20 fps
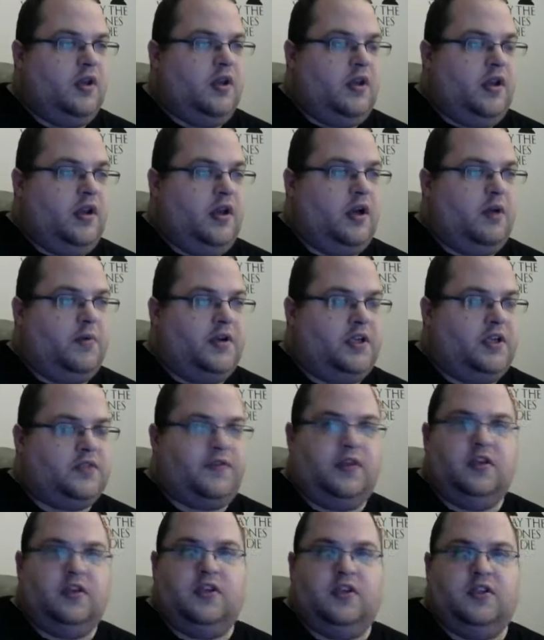Ja, aber das
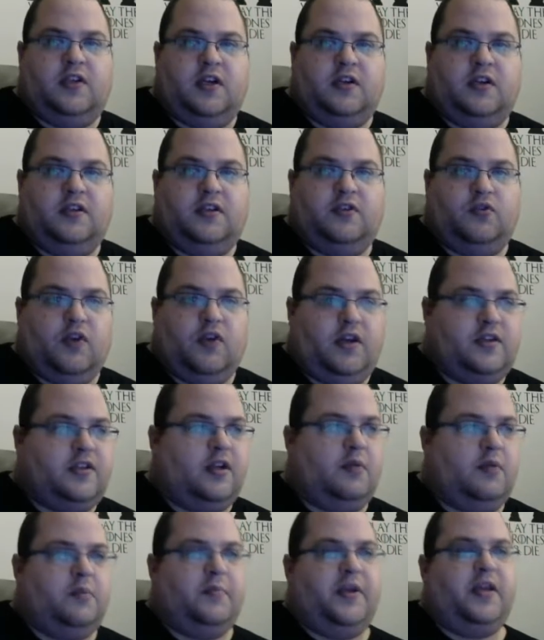waren die Gedanken, die ich so hatte,
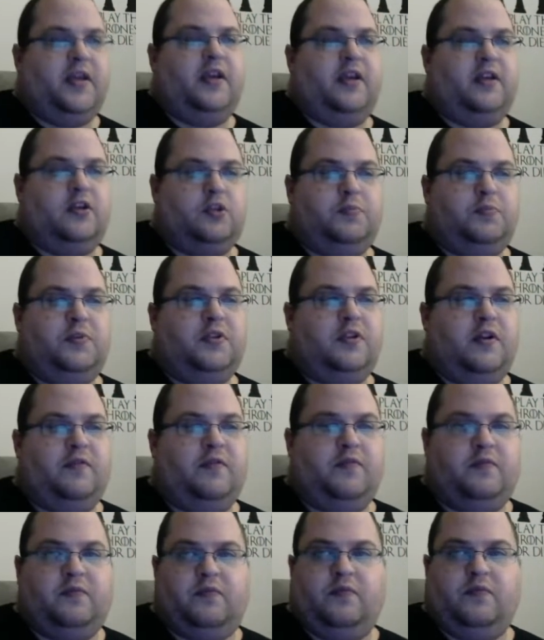aber mein Gegner spielte dann
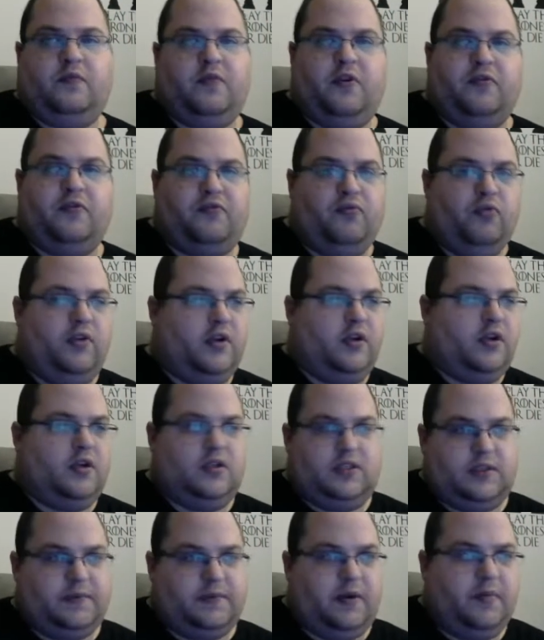gefühlt nach
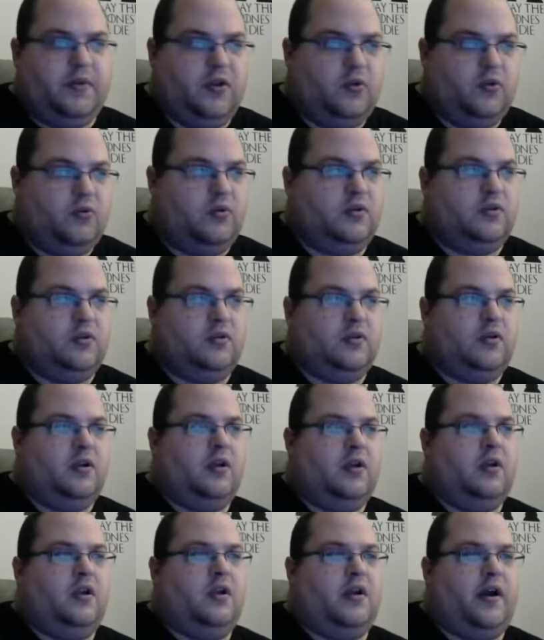zwei Minuten
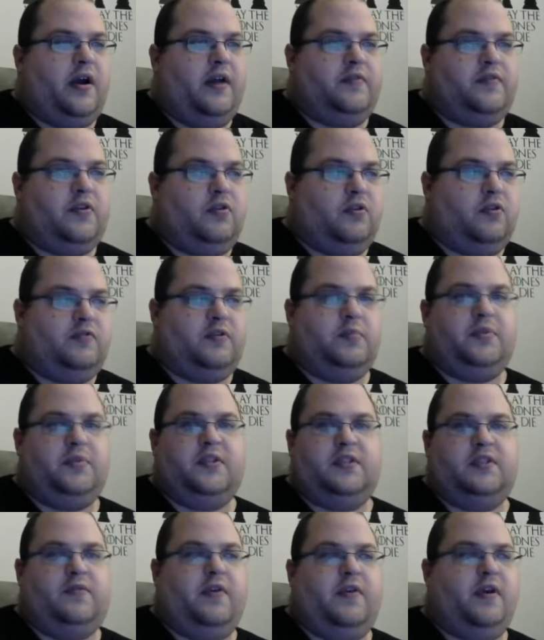einfach Läufer
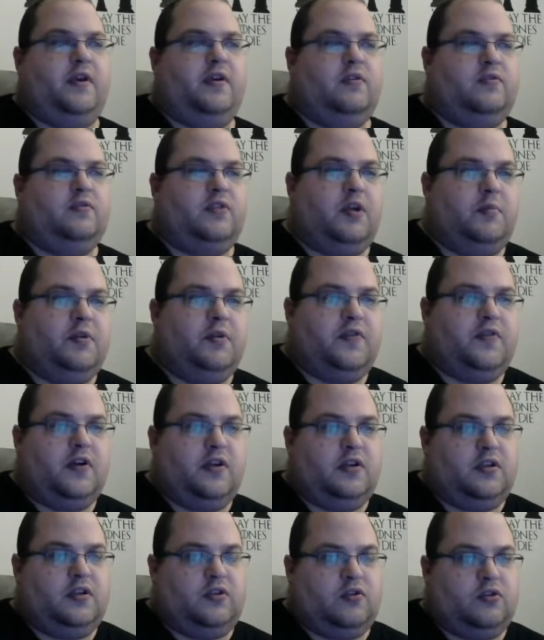B2 und damit war
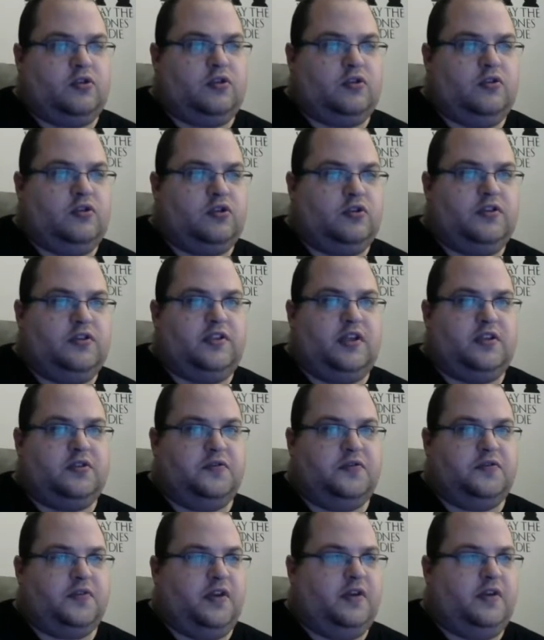ich doch schon sehr
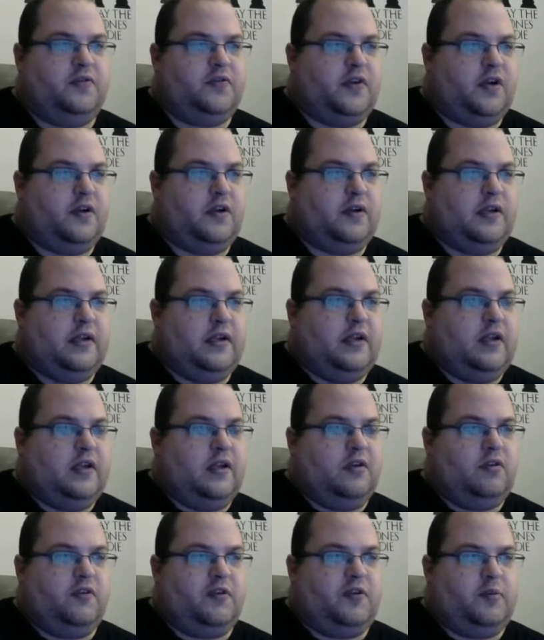zufrieden, weil
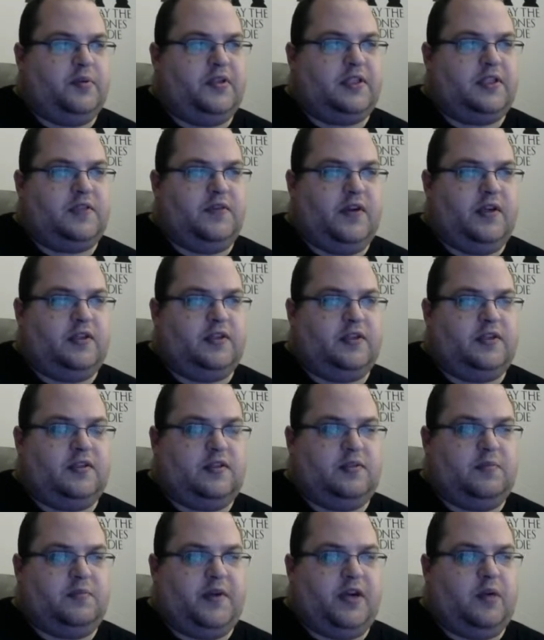Läufer B2
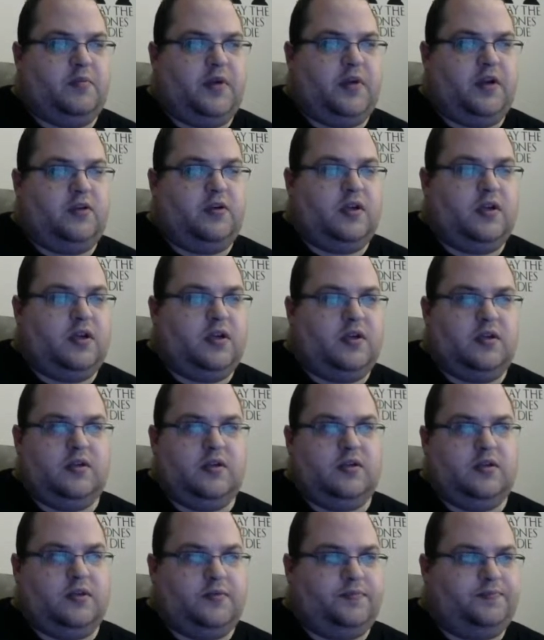ist meiner Meinung nach
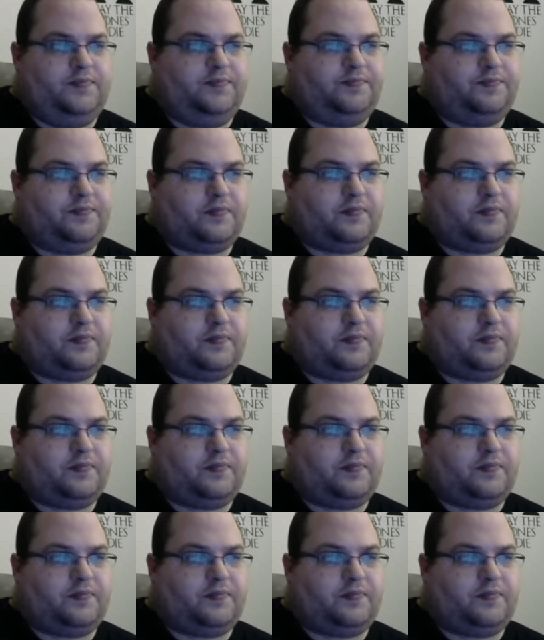ähm,